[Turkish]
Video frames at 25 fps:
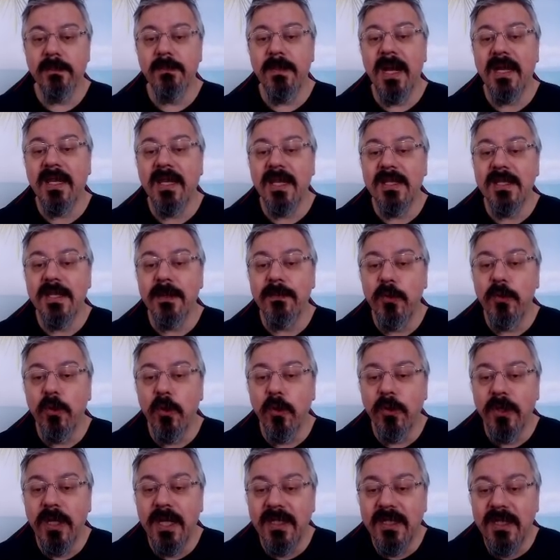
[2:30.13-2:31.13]
Merkeze
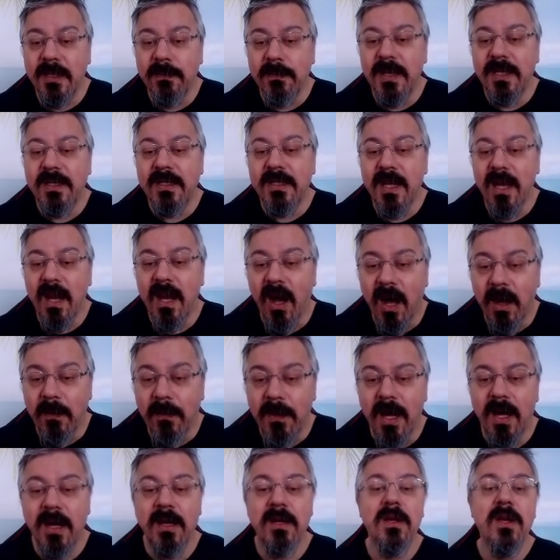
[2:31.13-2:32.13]
piyon getirmedi
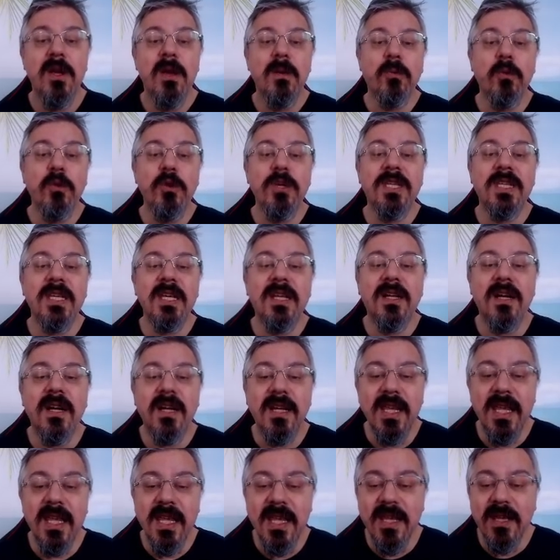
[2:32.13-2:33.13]
ama bu iki
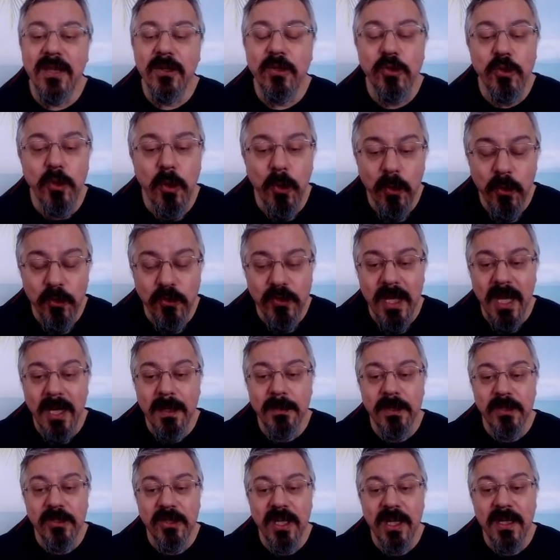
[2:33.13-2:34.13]
kareyi çok güzel
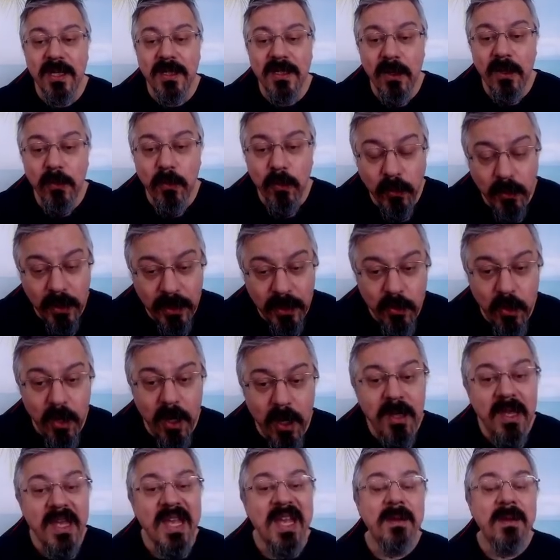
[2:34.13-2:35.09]
bir şekilde kullanıyor.